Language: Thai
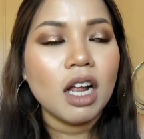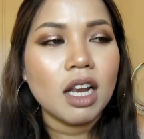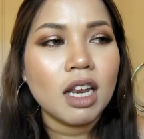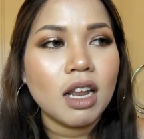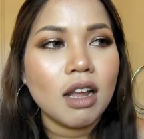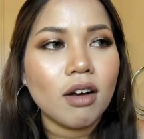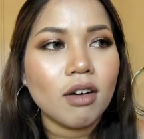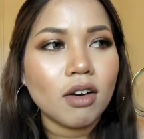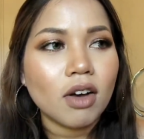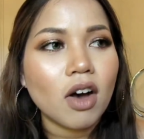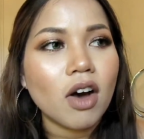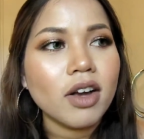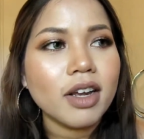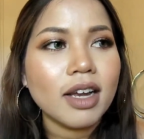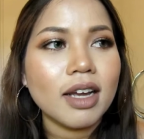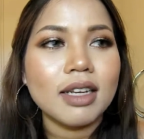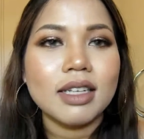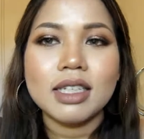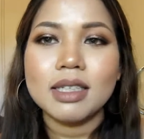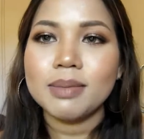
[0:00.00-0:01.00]
แล้วก็อ
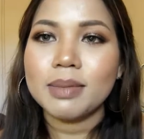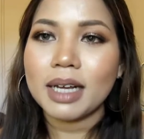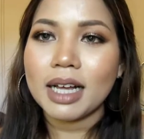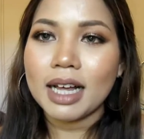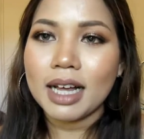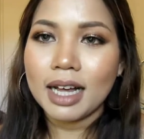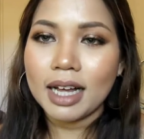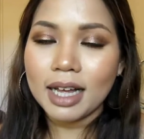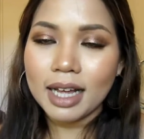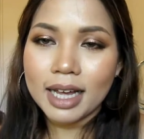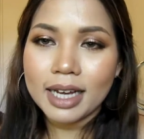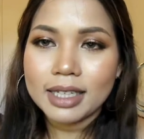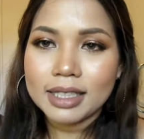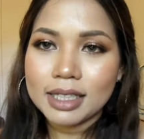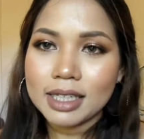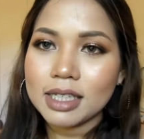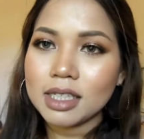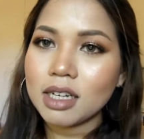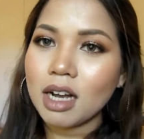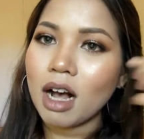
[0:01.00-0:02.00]
ย่าลืมนะคะ ใคร
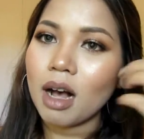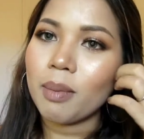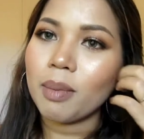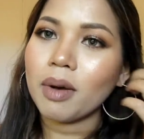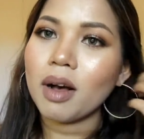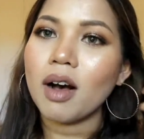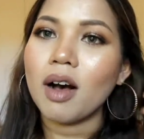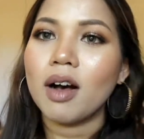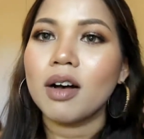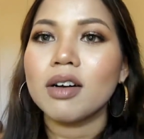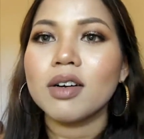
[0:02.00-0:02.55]
ที่ชอบก็